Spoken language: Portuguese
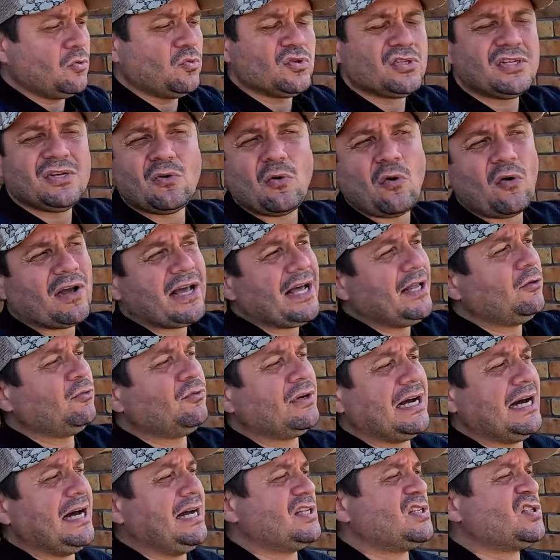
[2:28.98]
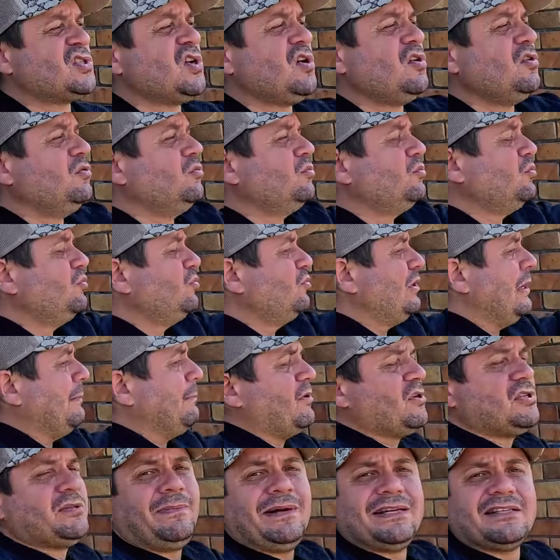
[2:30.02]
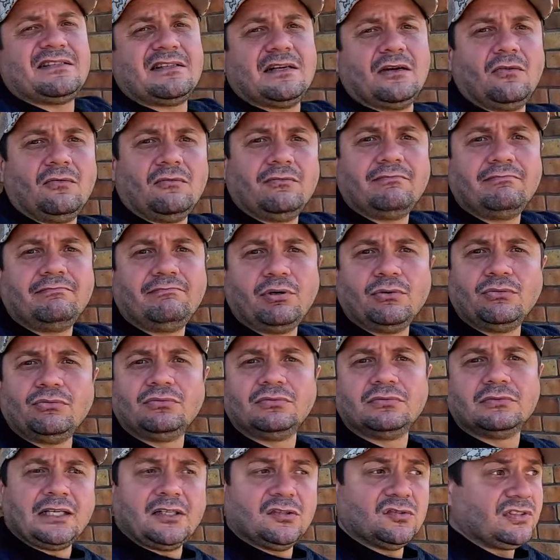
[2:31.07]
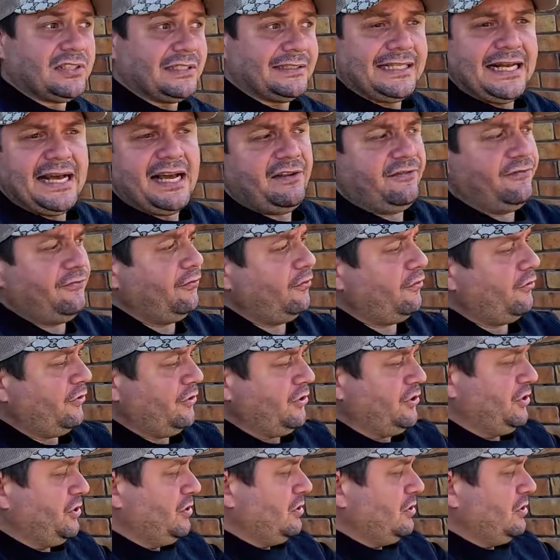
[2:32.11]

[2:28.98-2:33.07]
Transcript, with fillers: usa em qualquer lugar, só no aproximação. Pum, tá entendeu? Você tem iPhone,